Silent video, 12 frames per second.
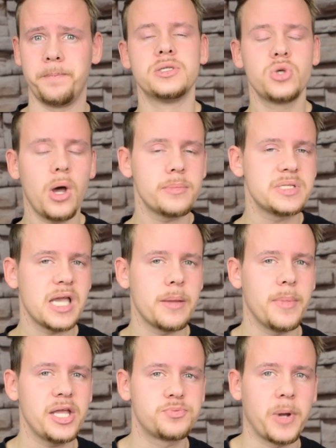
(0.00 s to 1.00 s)
So haben sie ein
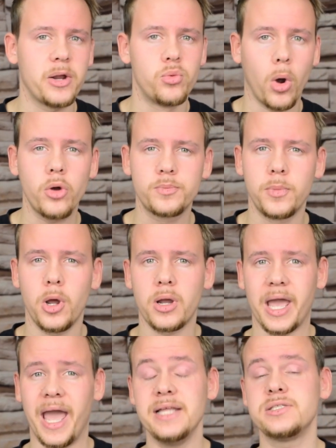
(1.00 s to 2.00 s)
Match bei
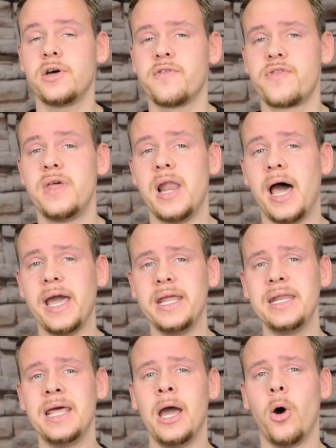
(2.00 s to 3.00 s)
Roadblock End of the
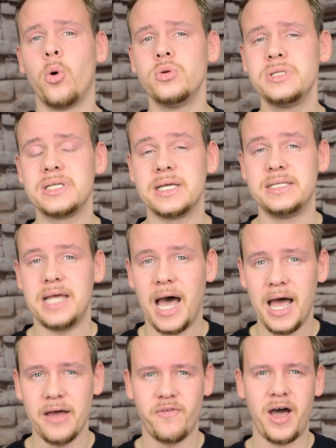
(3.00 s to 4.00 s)
Line und
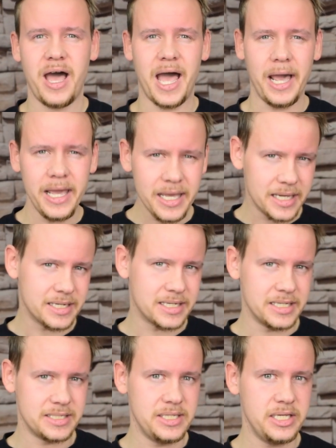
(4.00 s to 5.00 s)
da war
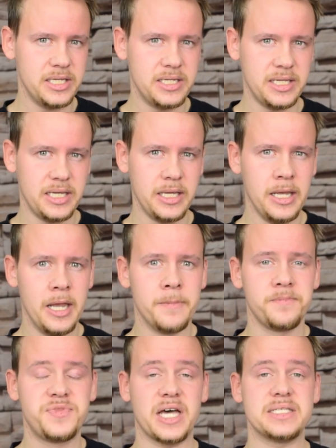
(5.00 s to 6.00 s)
eigentlich die Idee,
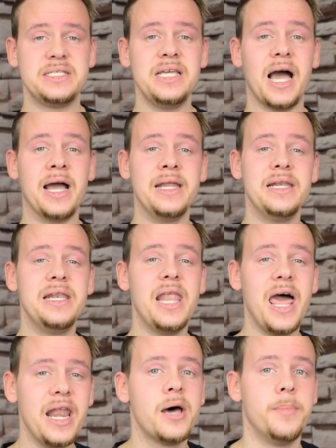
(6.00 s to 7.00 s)
dass sie ein
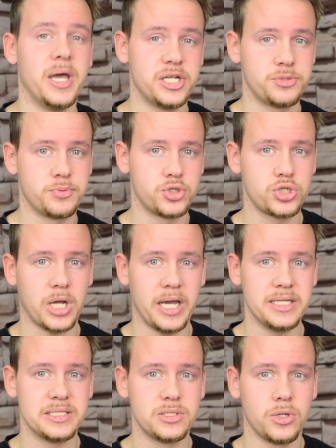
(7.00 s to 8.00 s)
Ladder-Match
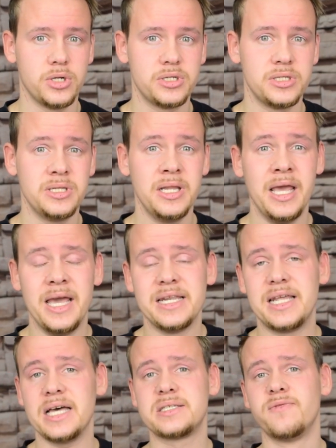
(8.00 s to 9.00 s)
bestreiten sollten.
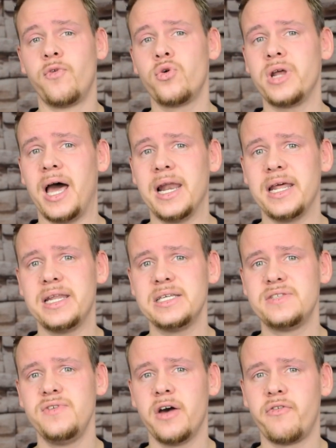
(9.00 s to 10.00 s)
Das wurde
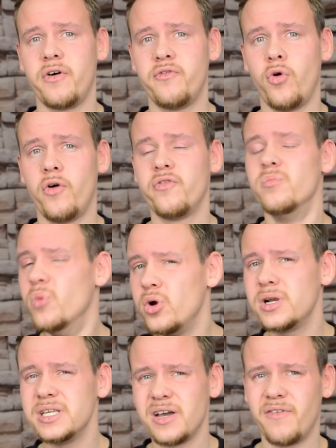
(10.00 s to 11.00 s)
allerdings wieder verworfen,
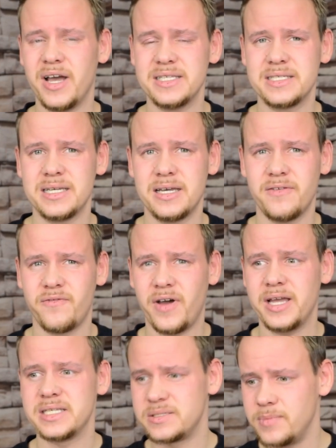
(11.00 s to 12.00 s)
möglicherweise
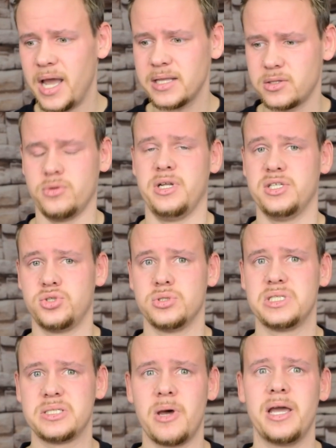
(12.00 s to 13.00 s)
weil SmackDown jetzt schon
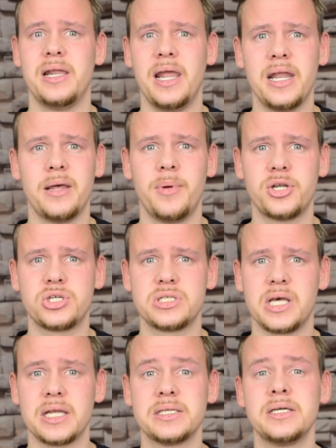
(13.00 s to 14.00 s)
zwei
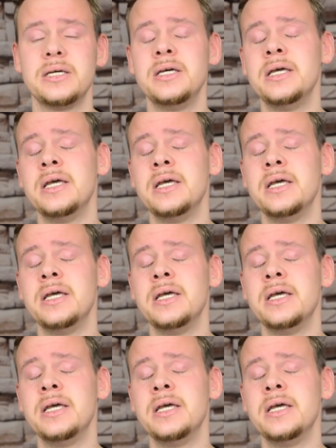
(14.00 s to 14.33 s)
Ladder-Matches hatte.